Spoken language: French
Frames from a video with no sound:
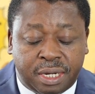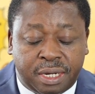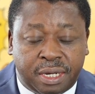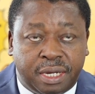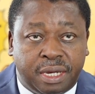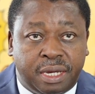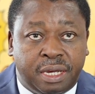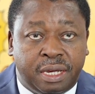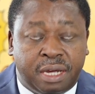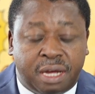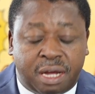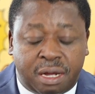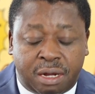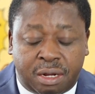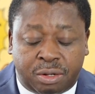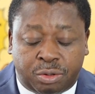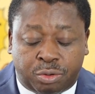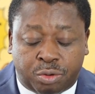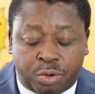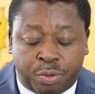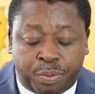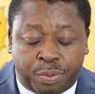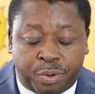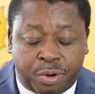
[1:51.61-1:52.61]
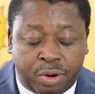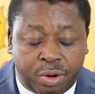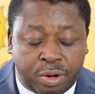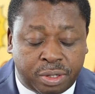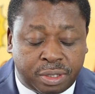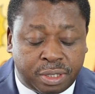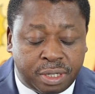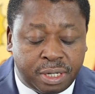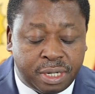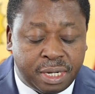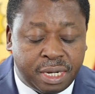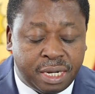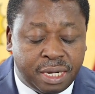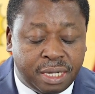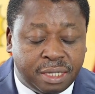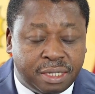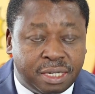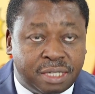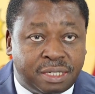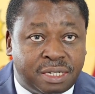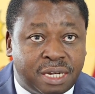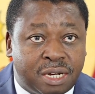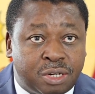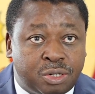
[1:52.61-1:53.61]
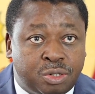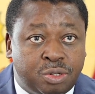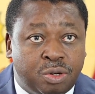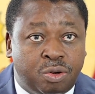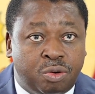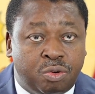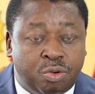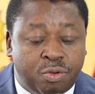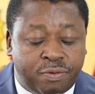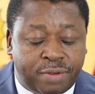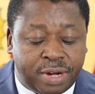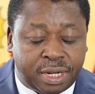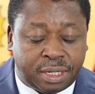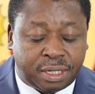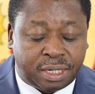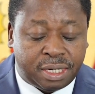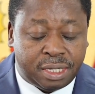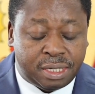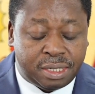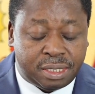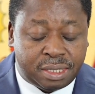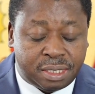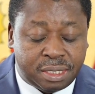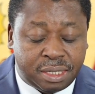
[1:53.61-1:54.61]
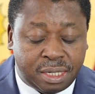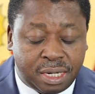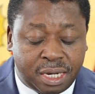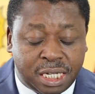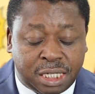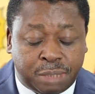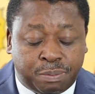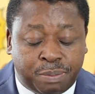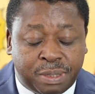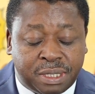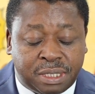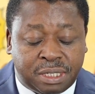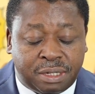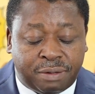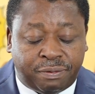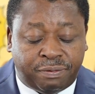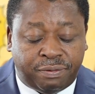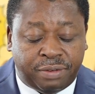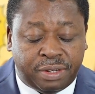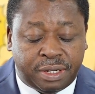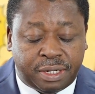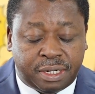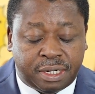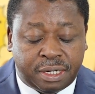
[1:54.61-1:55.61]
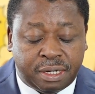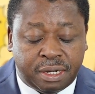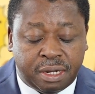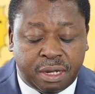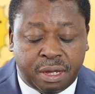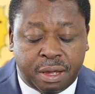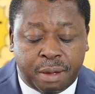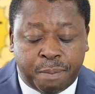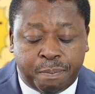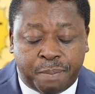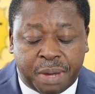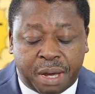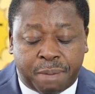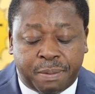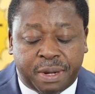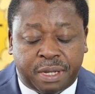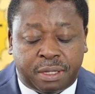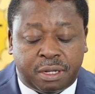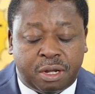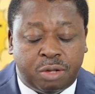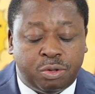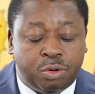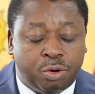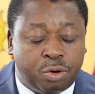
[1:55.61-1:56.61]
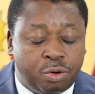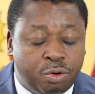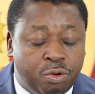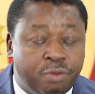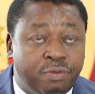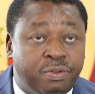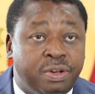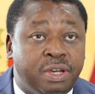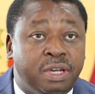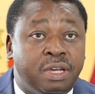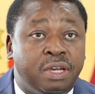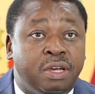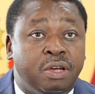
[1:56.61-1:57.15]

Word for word: et à entreprendre des actions novatrices et spécifiques permettant de relever